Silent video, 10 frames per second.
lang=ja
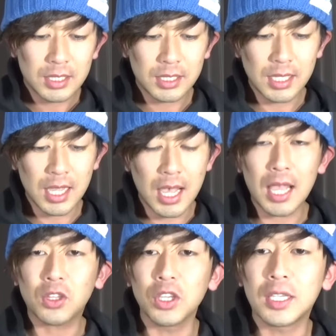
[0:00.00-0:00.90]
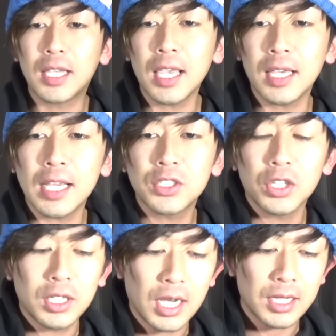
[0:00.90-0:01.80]
さああと1回か
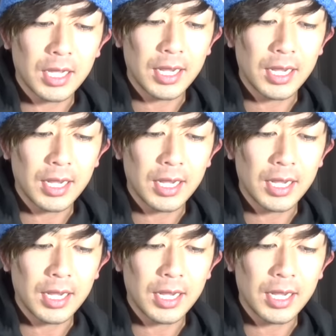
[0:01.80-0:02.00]
ラスト1回だ